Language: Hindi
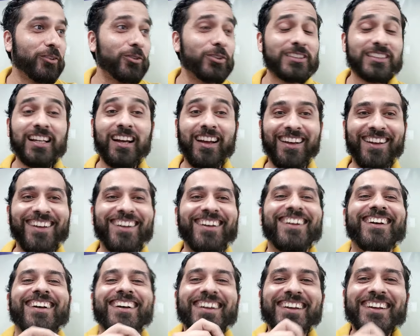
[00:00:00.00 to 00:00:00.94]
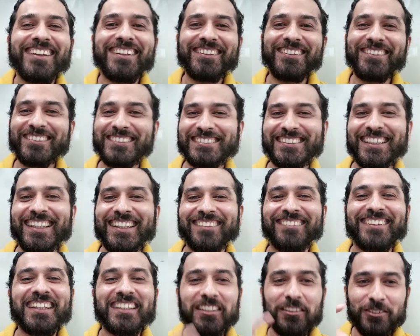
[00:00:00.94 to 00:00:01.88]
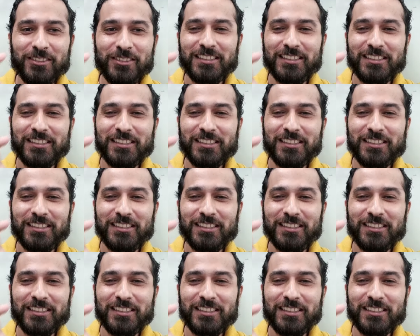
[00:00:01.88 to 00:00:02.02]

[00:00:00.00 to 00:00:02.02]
नुस्खा नुस्खा नहीं भाई